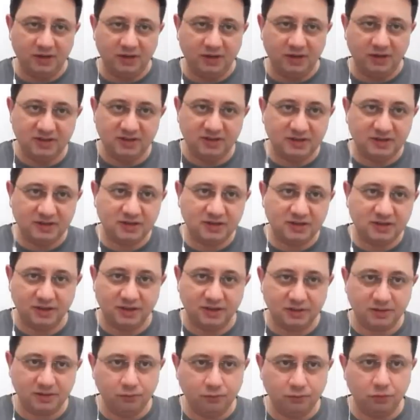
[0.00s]

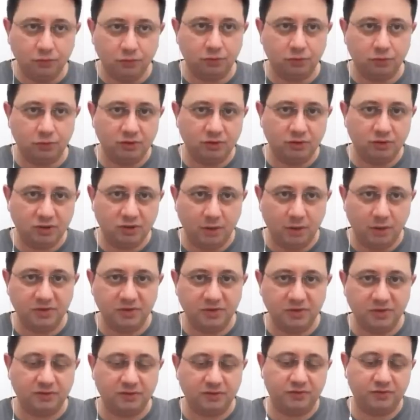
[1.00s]
SİHA'sını vurdu. Gabya
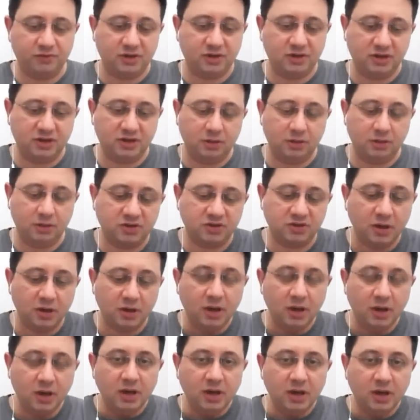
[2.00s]
sınıf
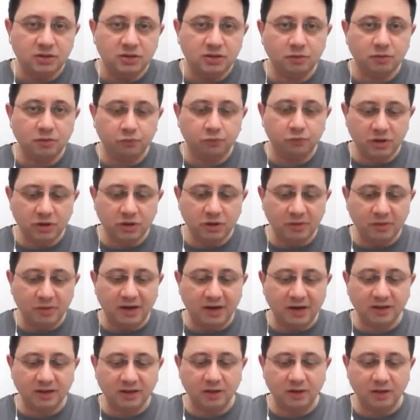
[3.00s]
Şimdi bu
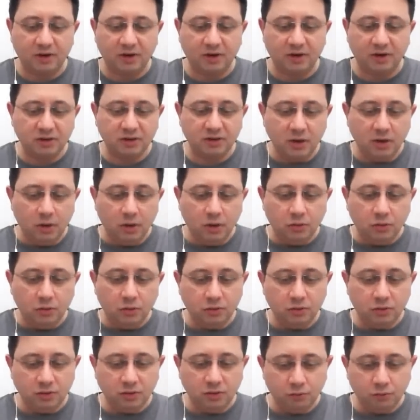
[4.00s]
gemilerde ne var? E,
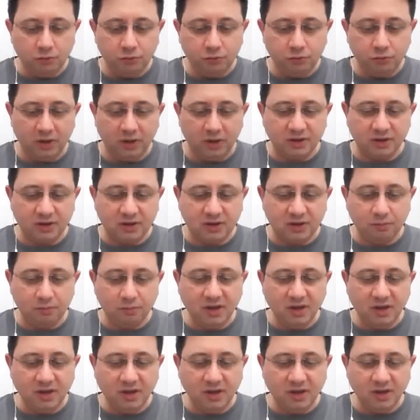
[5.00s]
bunu anlatayım
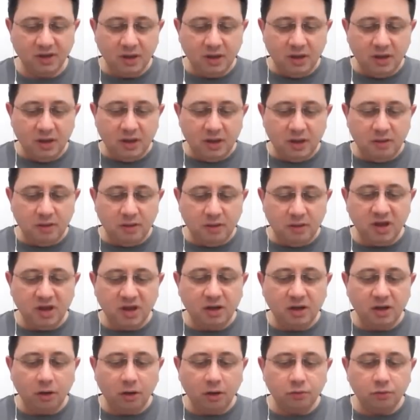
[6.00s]
ben. E,
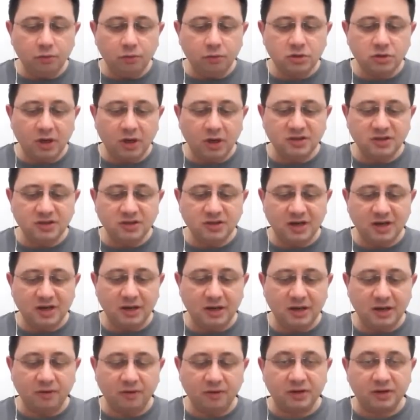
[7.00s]
MK-13 lançerleri
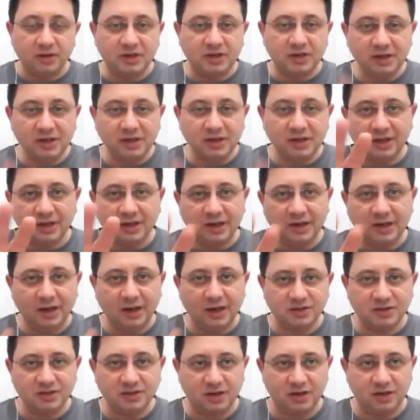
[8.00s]
var. 40 tane
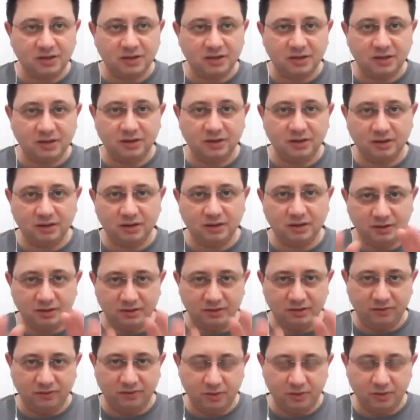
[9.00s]
lançer
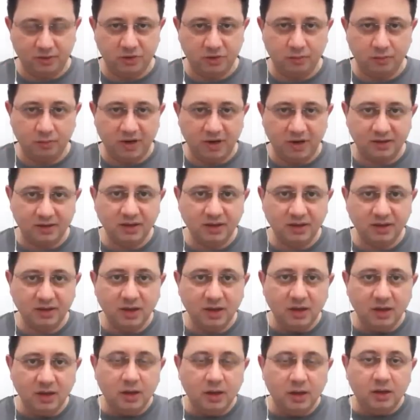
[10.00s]
var bu gemilerde.
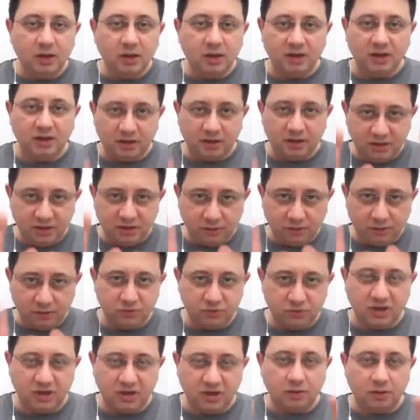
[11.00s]
Yani 40
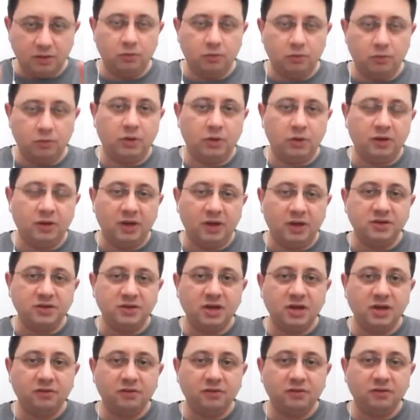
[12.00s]
füze olan
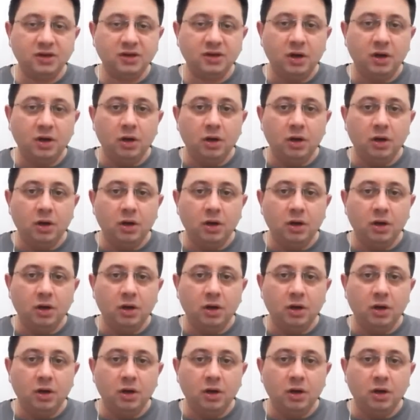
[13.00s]
lançer var.